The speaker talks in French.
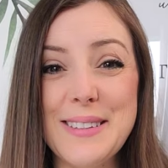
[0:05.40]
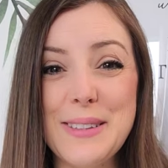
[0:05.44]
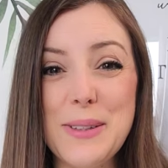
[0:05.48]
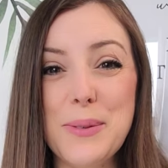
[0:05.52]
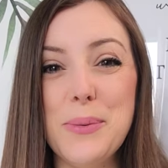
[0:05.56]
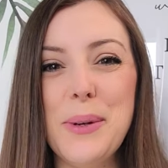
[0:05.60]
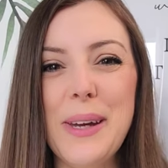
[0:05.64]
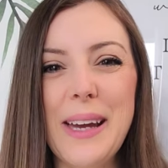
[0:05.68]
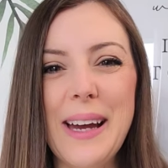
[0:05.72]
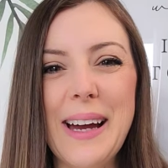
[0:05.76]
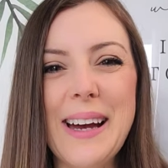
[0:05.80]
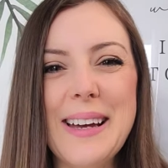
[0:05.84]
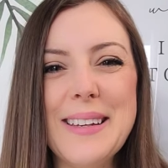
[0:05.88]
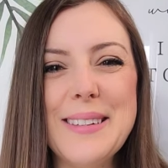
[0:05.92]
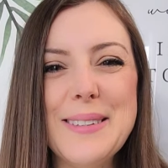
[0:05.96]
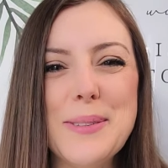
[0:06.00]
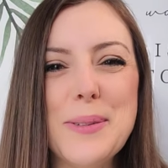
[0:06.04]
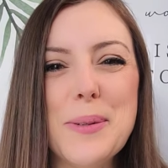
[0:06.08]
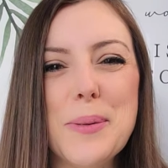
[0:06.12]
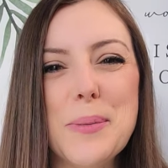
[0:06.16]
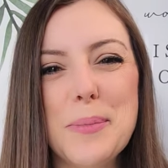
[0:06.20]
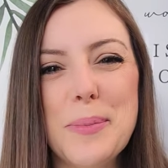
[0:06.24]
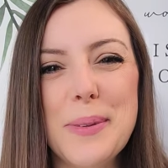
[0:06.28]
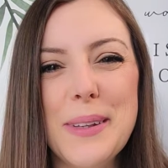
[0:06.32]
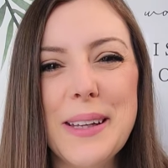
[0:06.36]
Si oui,
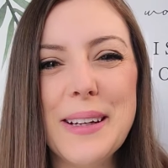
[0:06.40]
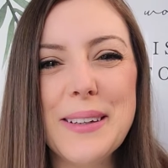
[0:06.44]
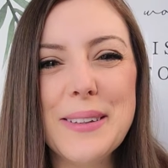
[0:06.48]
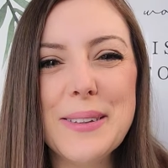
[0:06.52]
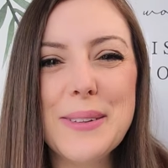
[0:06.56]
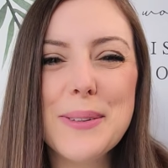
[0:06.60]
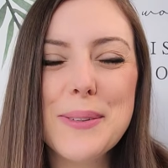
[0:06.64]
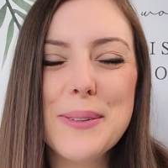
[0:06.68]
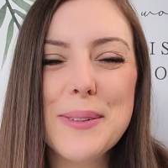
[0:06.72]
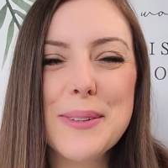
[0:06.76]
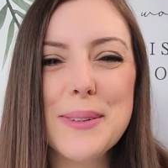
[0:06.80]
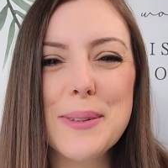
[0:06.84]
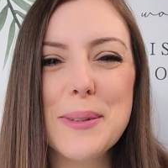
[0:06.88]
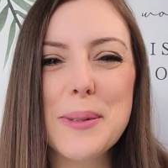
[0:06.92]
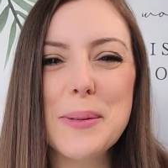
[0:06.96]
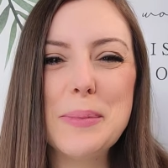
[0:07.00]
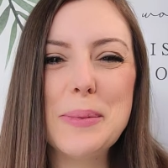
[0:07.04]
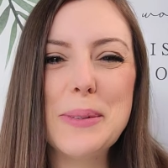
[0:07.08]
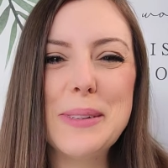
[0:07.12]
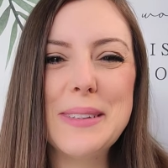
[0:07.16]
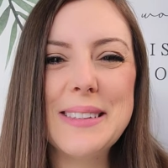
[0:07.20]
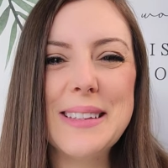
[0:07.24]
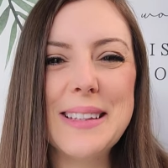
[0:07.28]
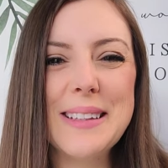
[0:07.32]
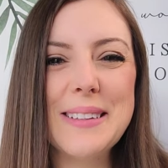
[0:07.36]
reste bien jusqu'au
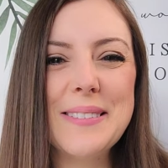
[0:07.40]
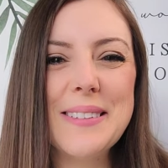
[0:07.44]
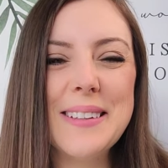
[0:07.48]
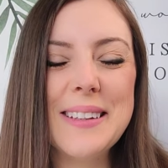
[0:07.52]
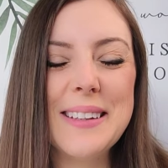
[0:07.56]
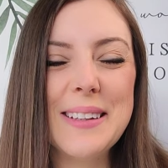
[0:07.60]
bout de cette